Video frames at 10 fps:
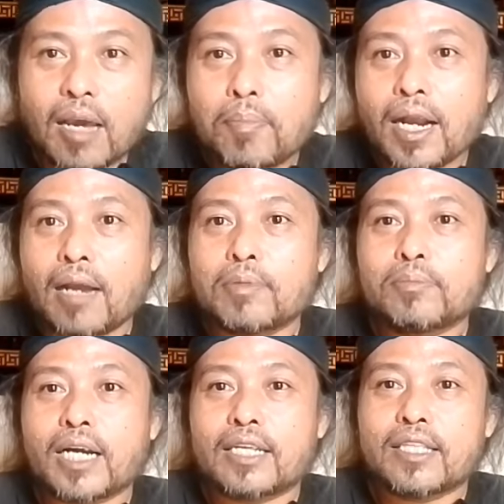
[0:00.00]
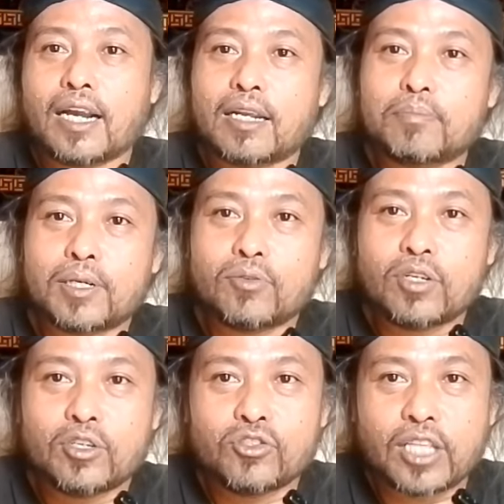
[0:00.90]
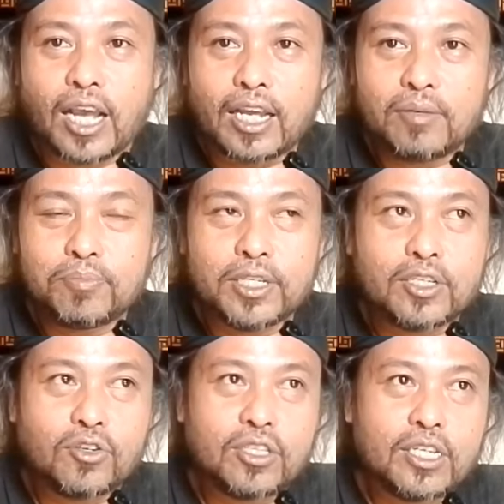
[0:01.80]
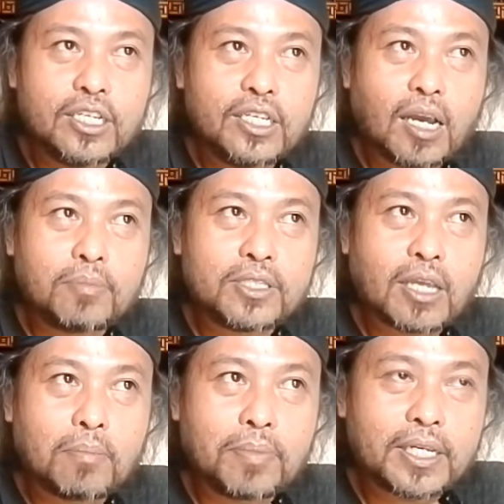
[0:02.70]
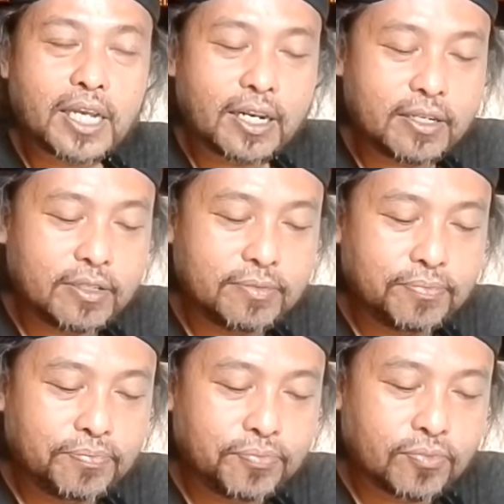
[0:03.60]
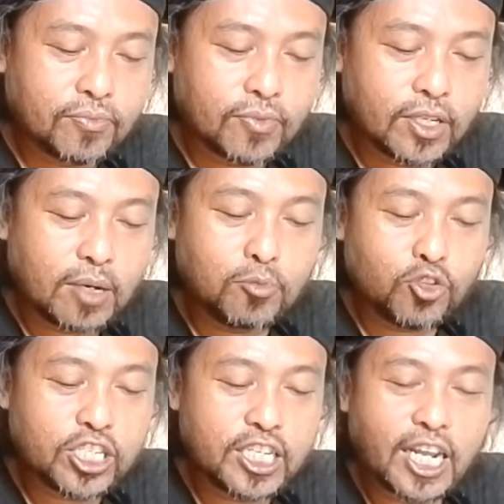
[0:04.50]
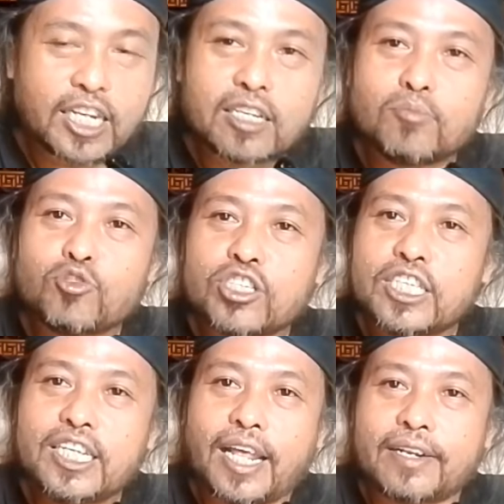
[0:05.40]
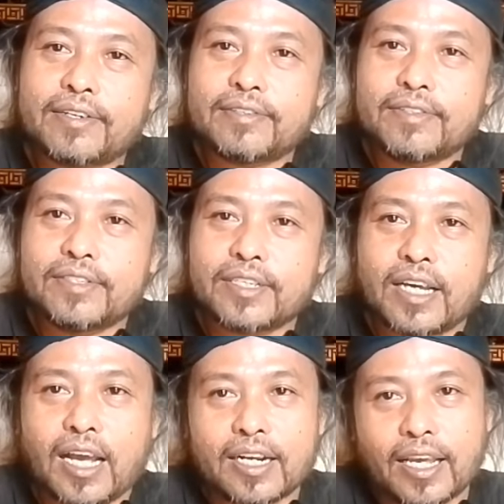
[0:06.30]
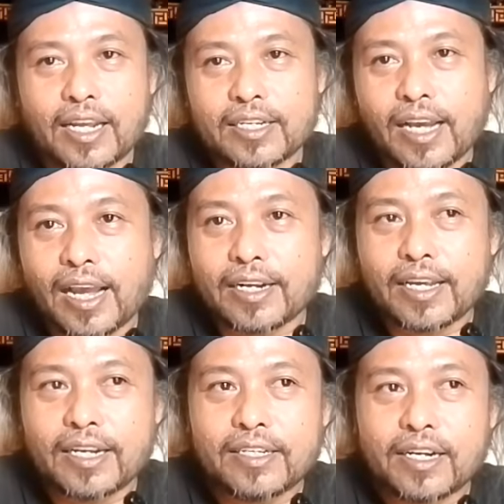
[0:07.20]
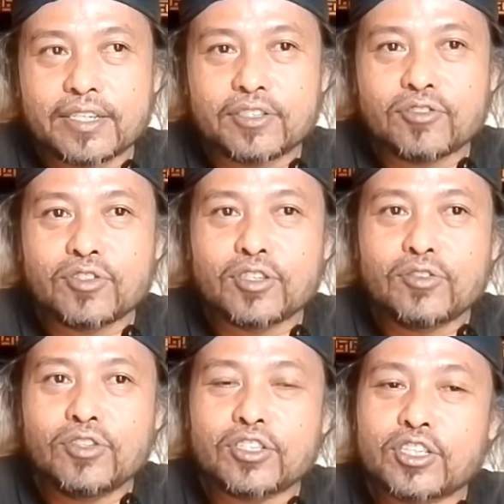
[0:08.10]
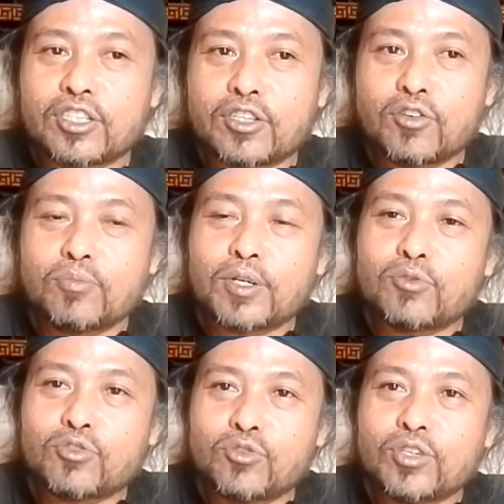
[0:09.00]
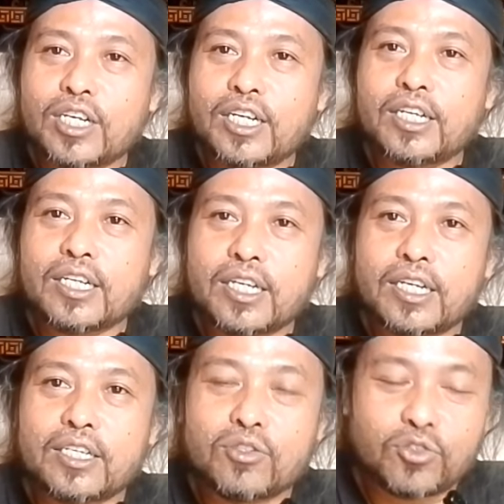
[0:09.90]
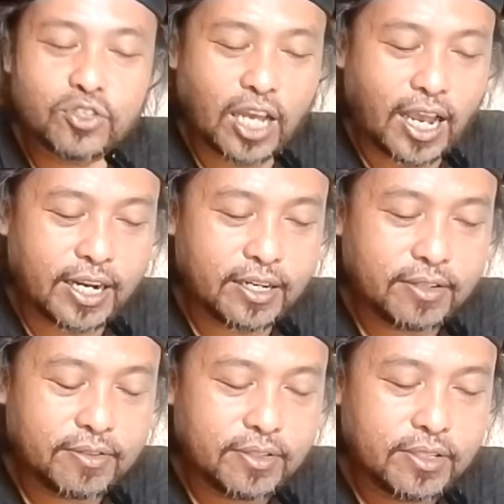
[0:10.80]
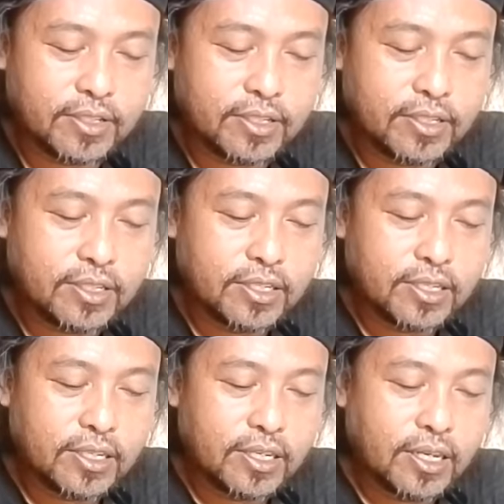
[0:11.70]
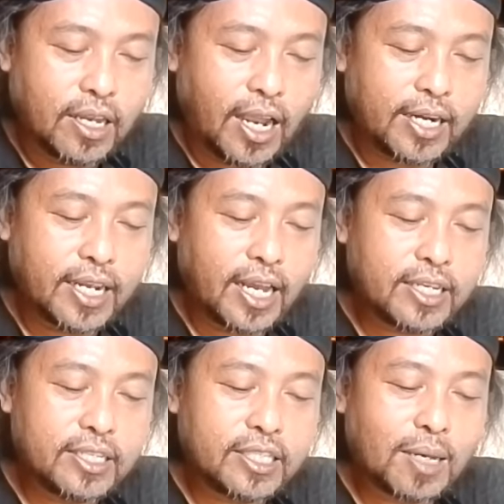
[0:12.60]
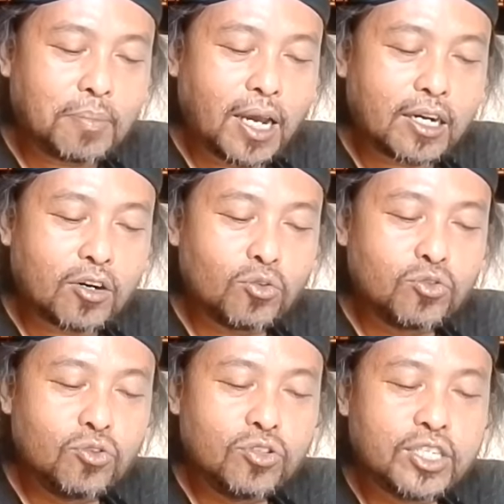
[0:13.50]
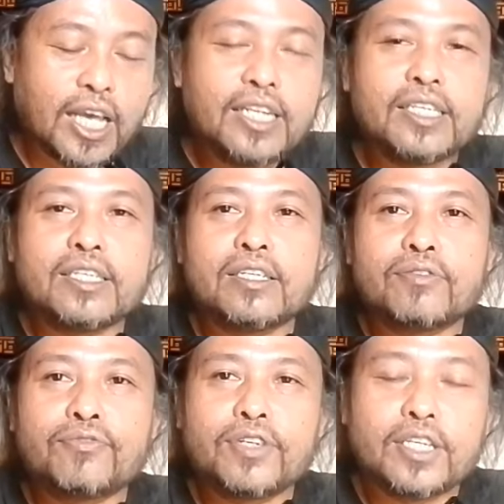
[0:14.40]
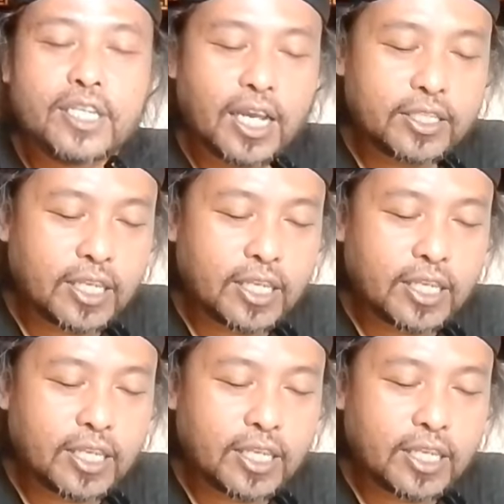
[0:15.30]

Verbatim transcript: Kenapa kami mengatakan penuh kedustaan? Berikut ini kami sampaikan hmm, kemuskilan-kemuskilan, keanehan-keanehan yang di situ itu ya cenderung menuju ke kedustaan. Adalah kitab Ar-Raudul Jali fi